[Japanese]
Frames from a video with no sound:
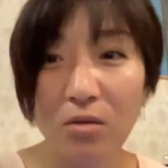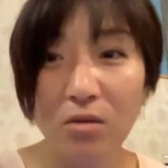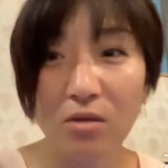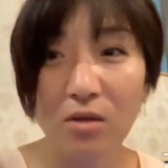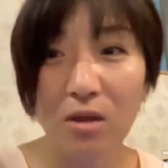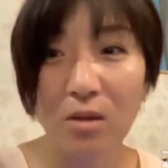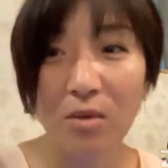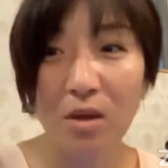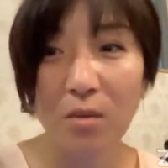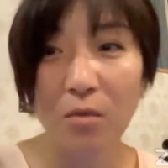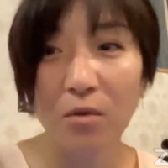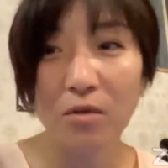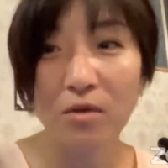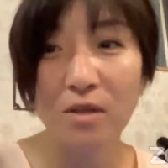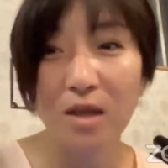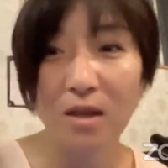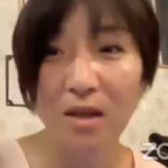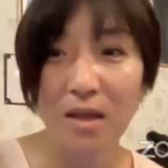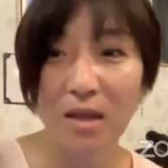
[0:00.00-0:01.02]
中で源
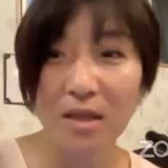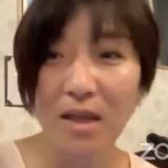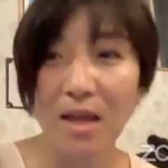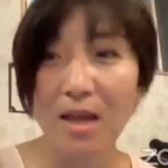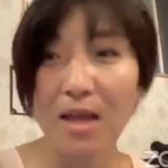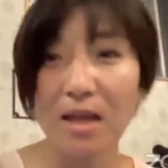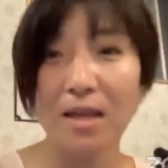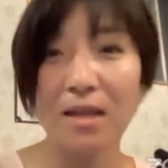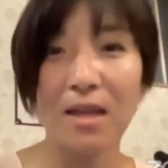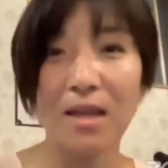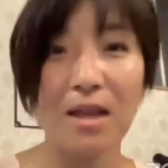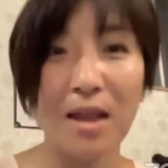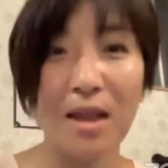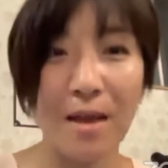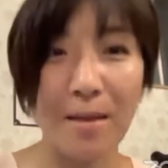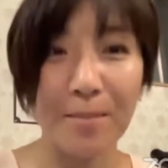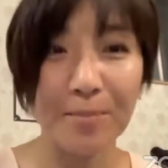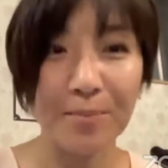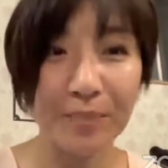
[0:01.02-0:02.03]
さんが来たら来た
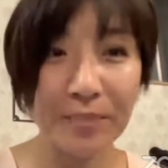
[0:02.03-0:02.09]
で、